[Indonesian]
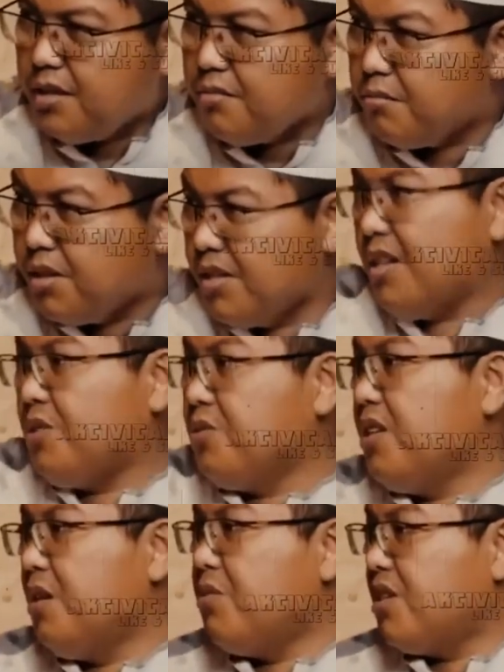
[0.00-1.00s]
apa
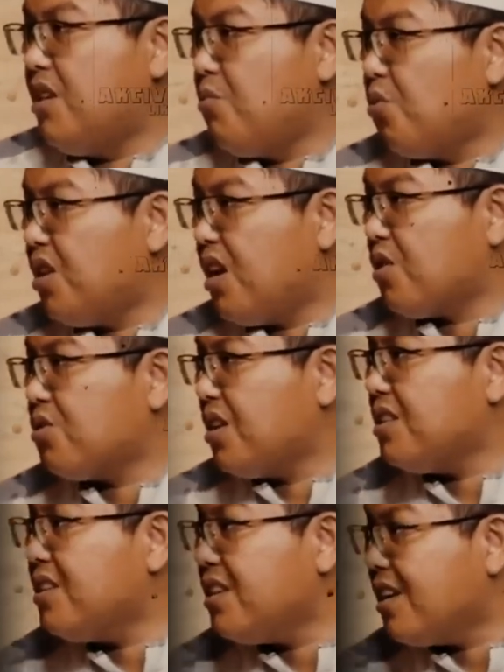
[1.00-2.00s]
namanya kurang
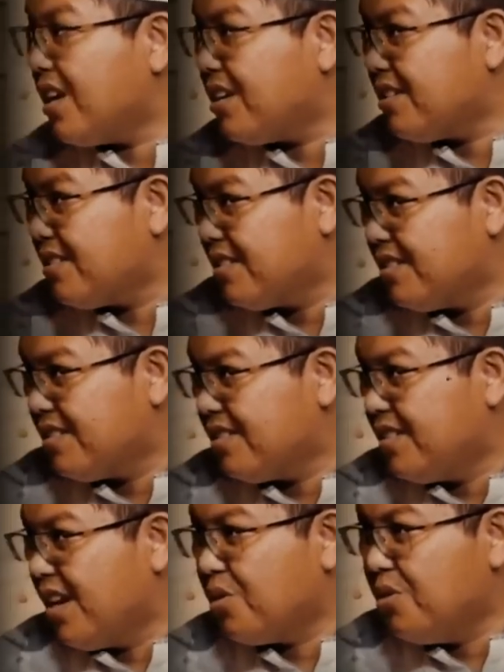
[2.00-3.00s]
paham dengan
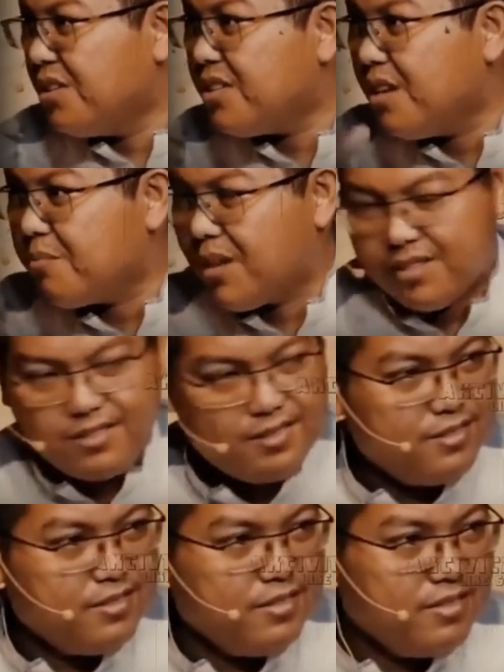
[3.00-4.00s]
sesuatu yang
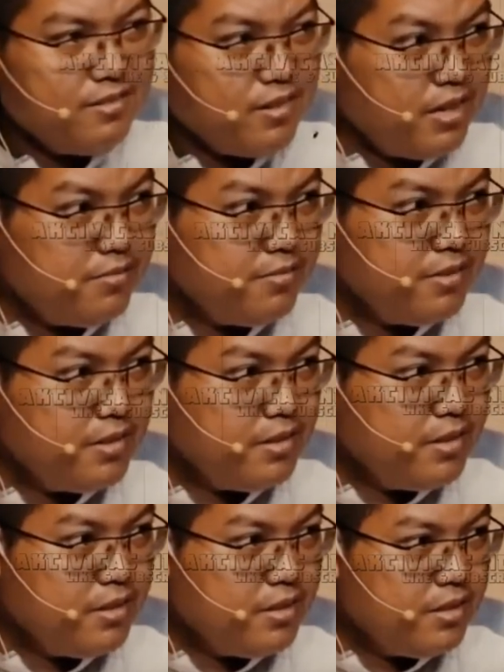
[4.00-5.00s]
disampaikan uh,
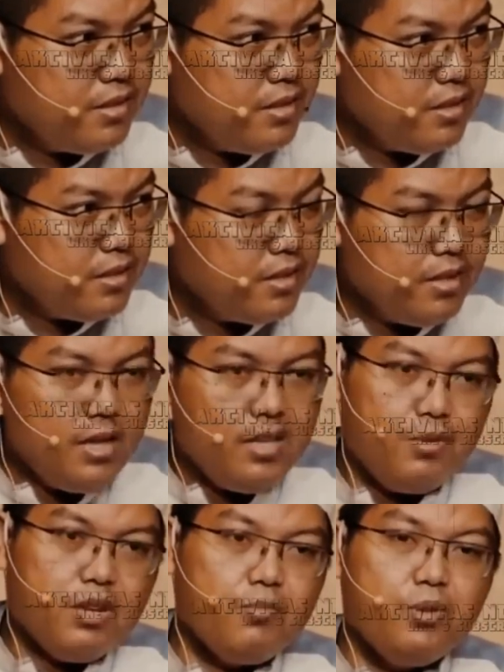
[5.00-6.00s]
mohonlah
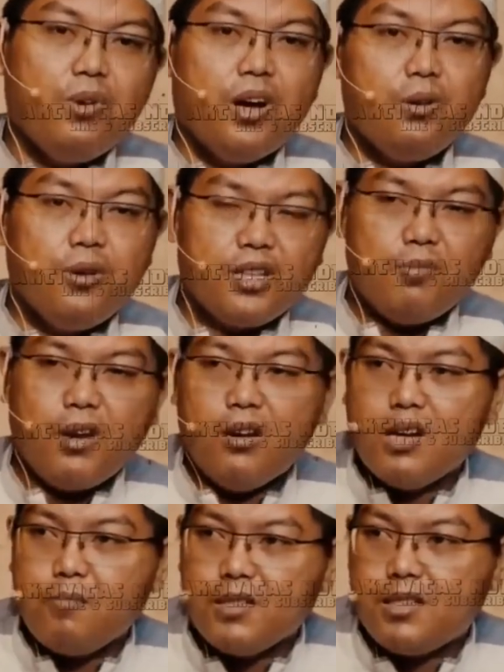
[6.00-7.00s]
eh,
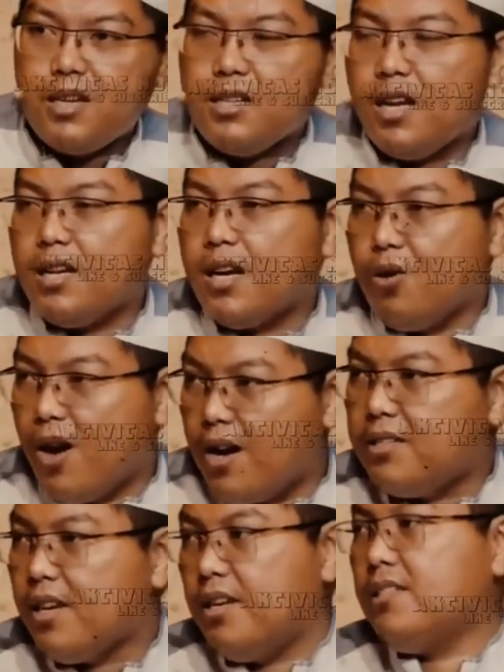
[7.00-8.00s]
dipahami dengan
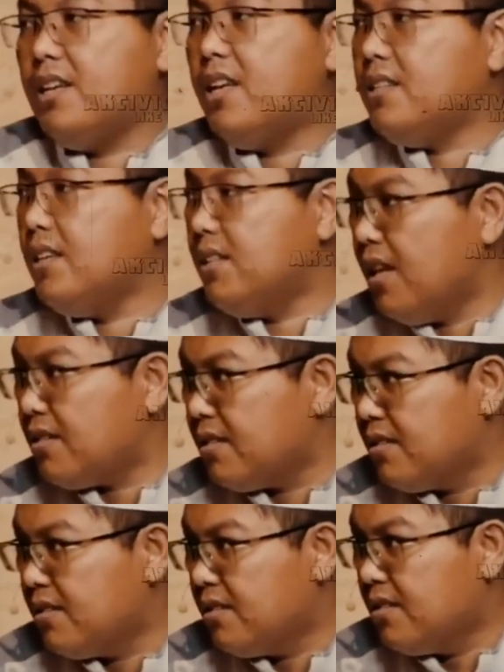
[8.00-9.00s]
tingkat keilmuan
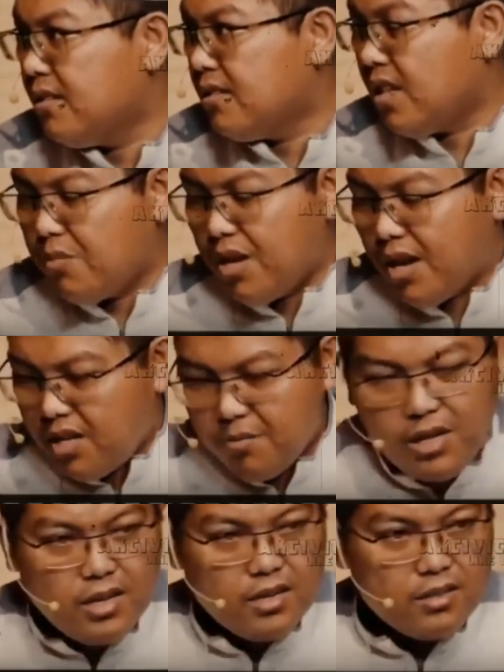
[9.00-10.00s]
gitu. Kalau saya
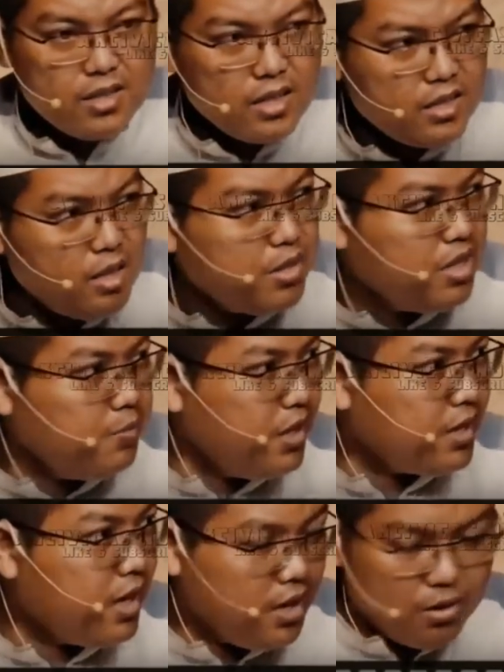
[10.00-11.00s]
sih
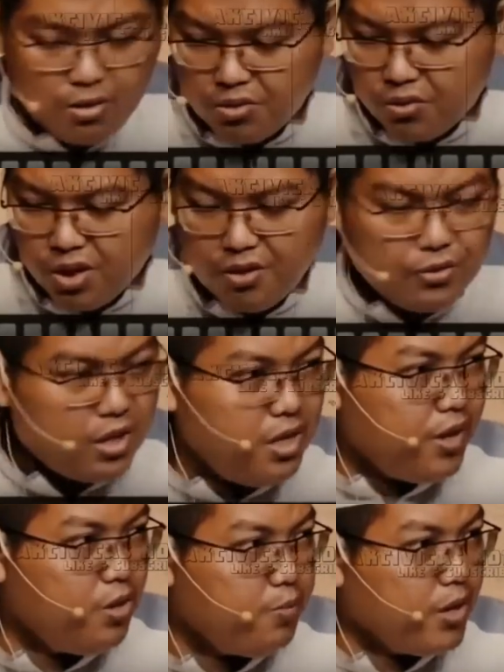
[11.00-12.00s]
sedikit agak
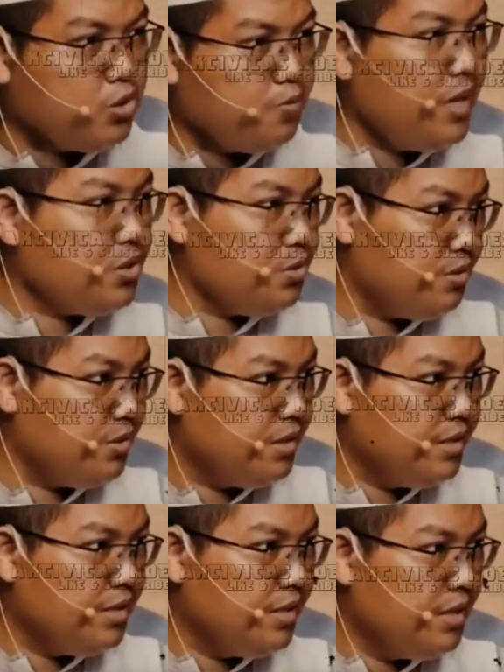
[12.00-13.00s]
membenarkan juga
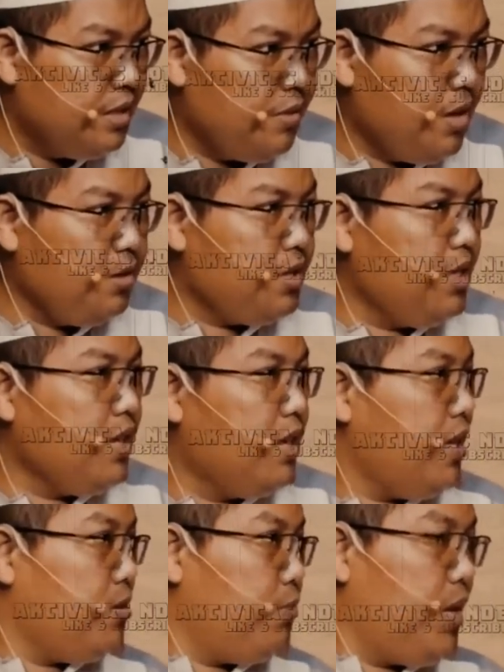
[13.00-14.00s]
gitu, tapi
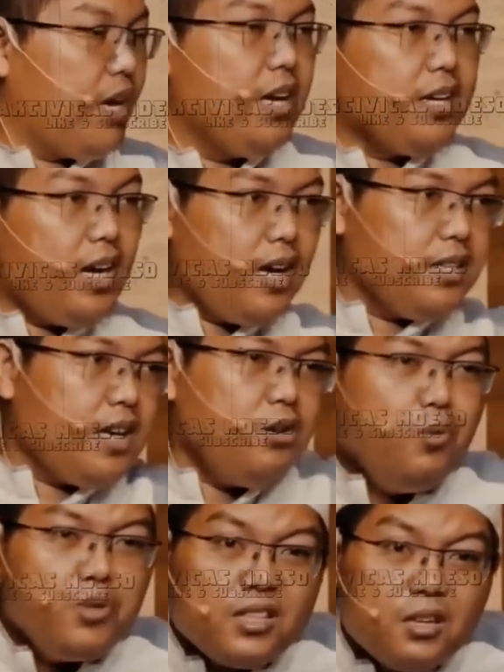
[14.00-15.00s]
agak tidak